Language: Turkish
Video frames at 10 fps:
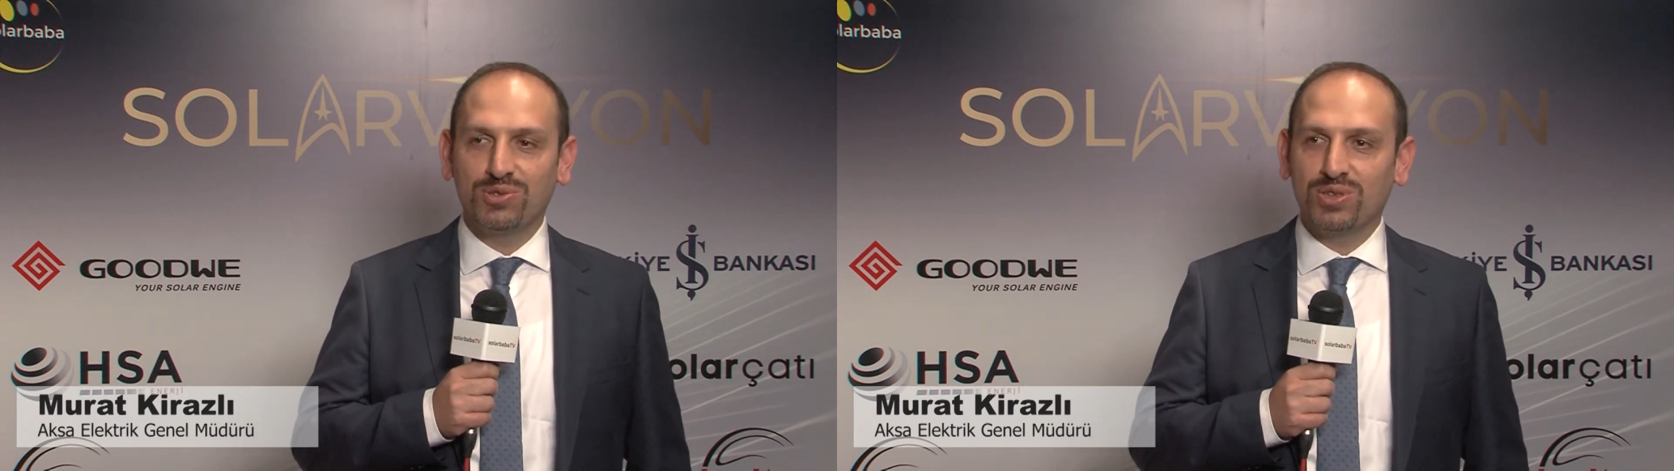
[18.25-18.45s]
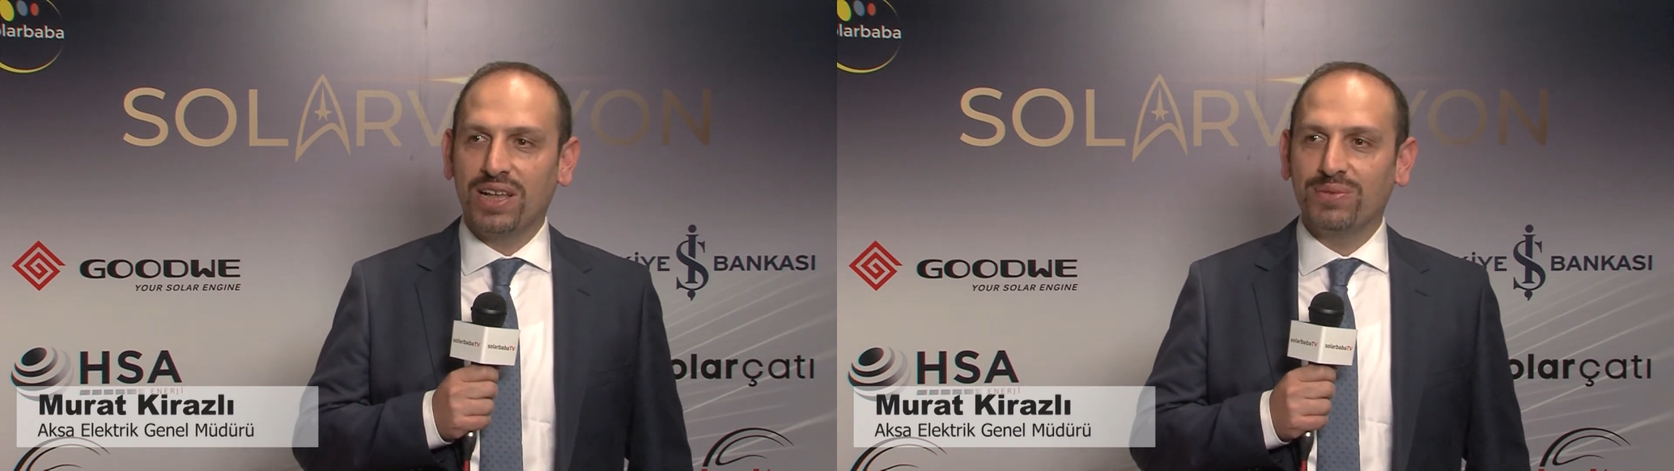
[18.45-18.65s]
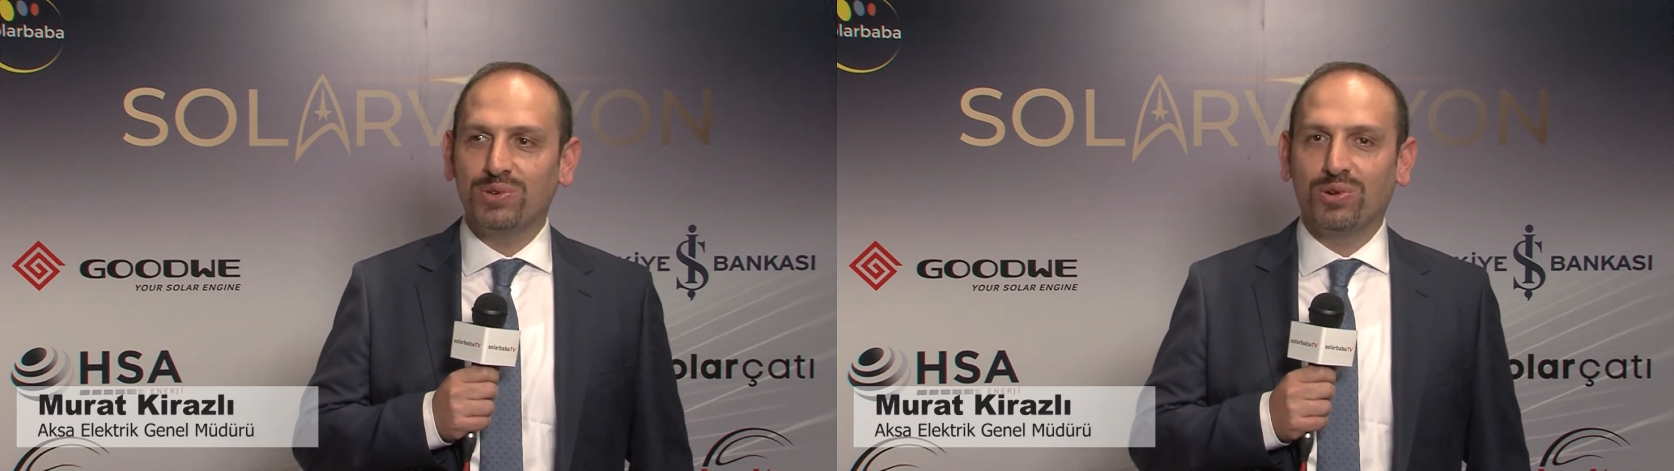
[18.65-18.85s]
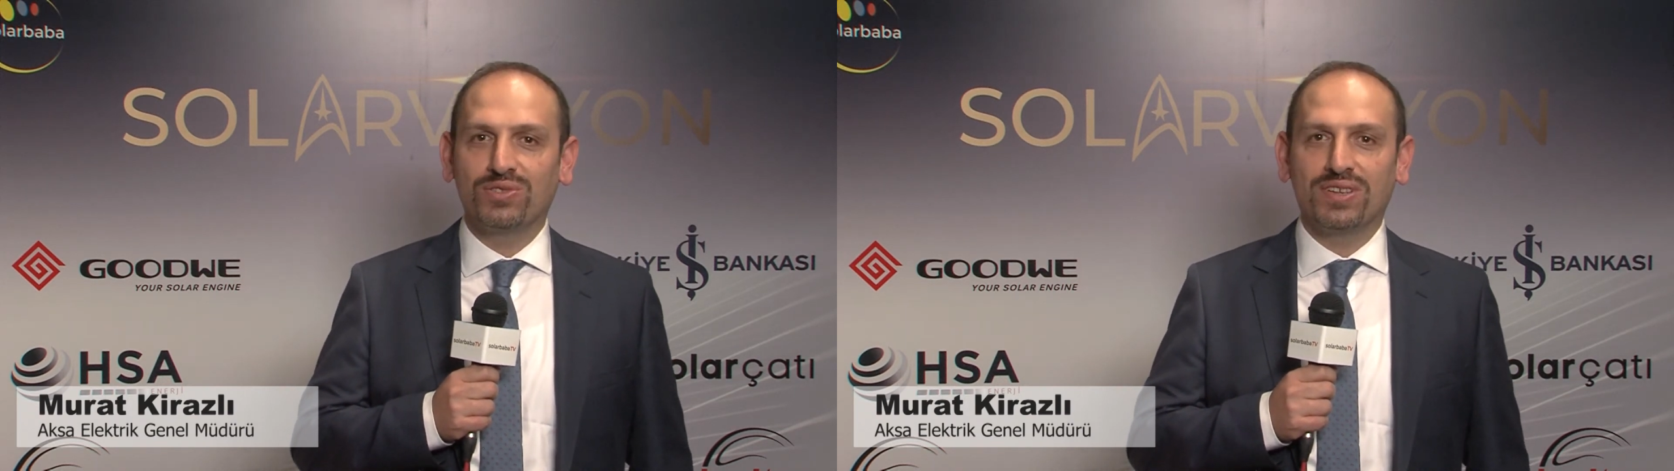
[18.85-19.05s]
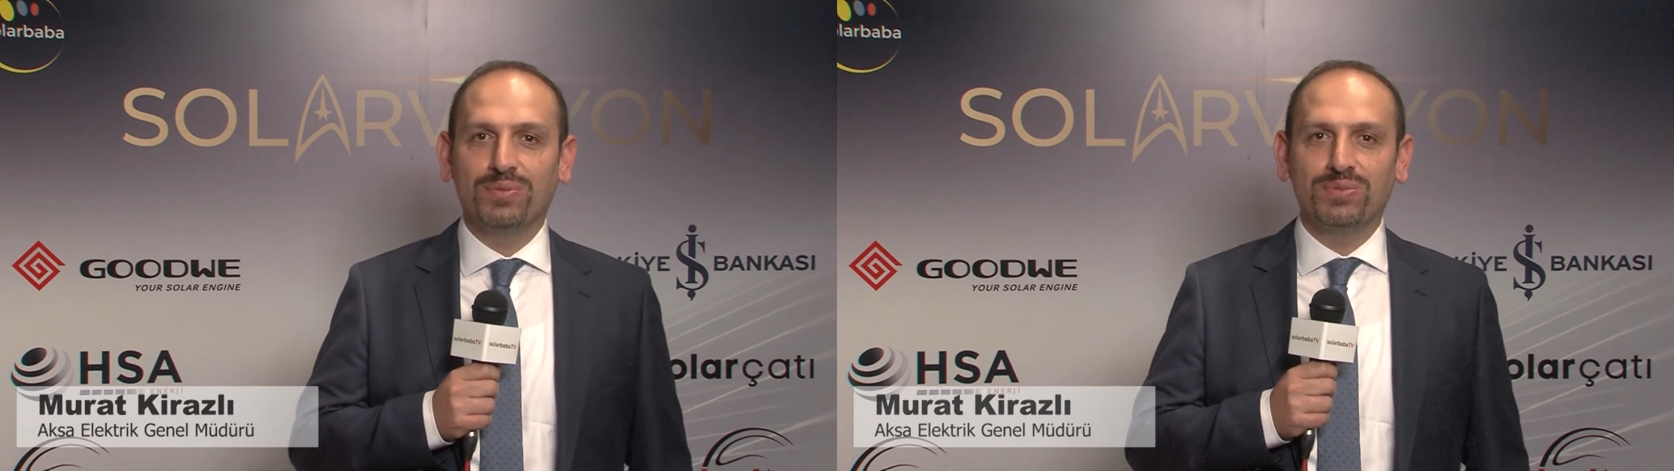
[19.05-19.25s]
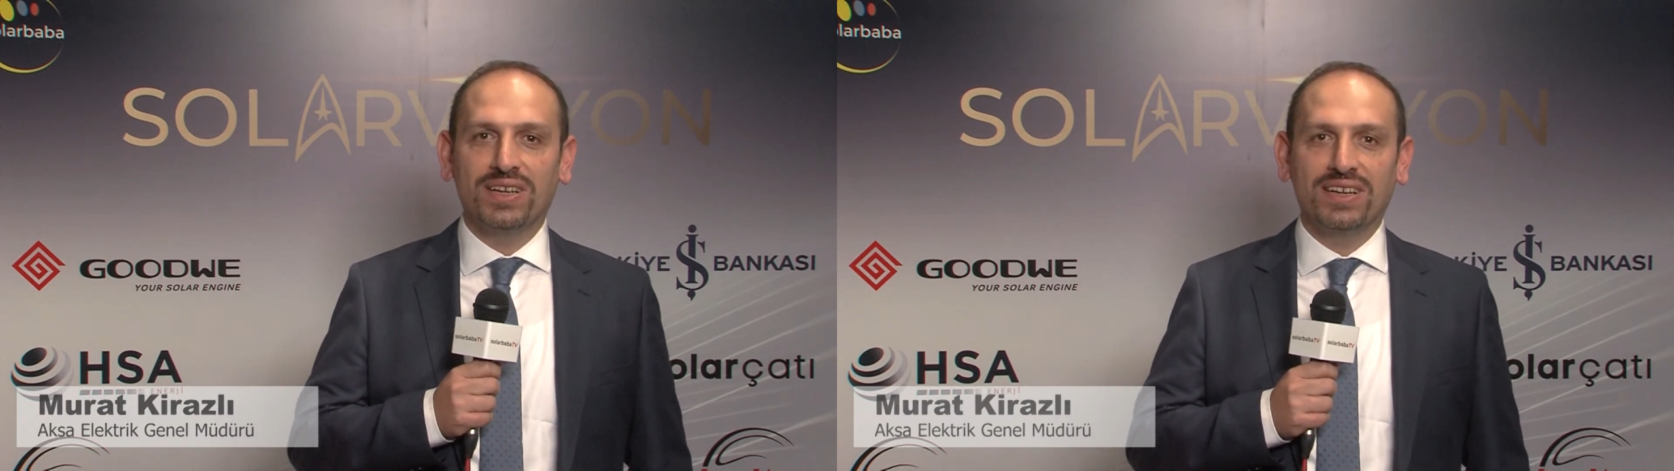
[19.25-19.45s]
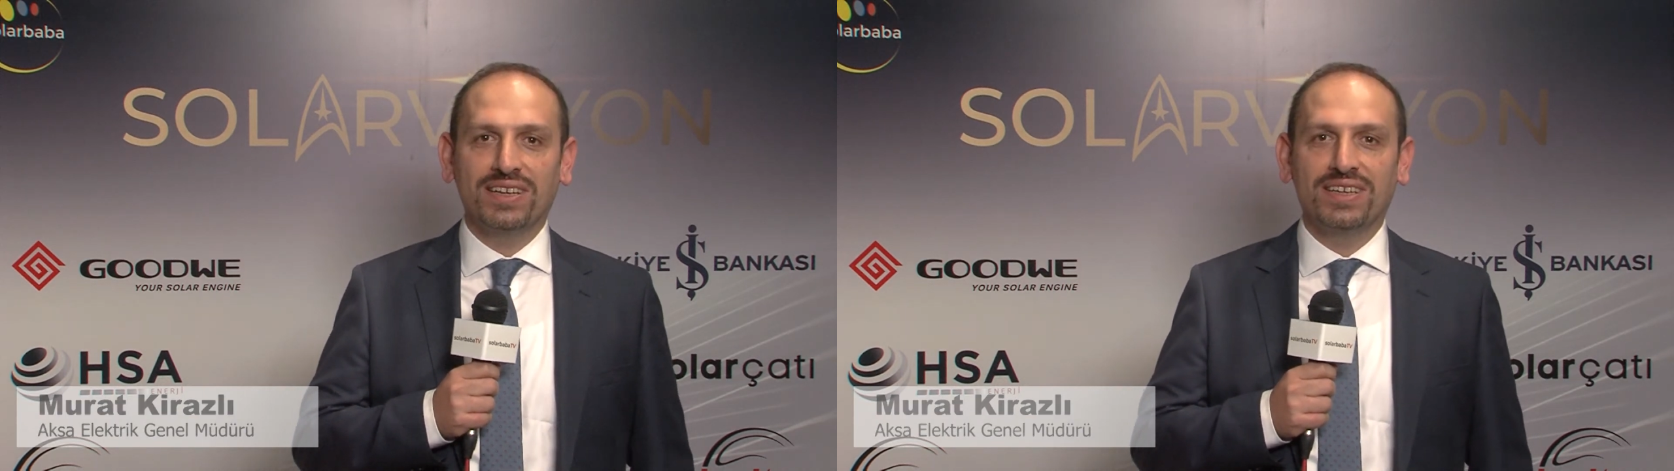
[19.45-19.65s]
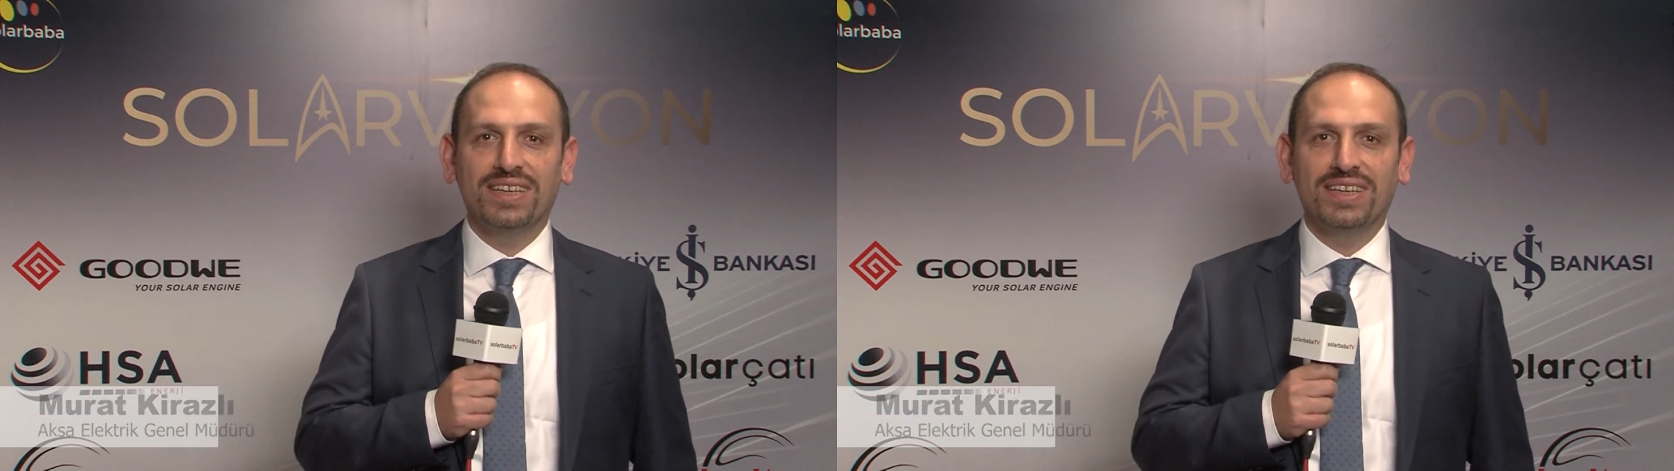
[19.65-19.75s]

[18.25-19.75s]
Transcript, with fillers: güzel bir ortamda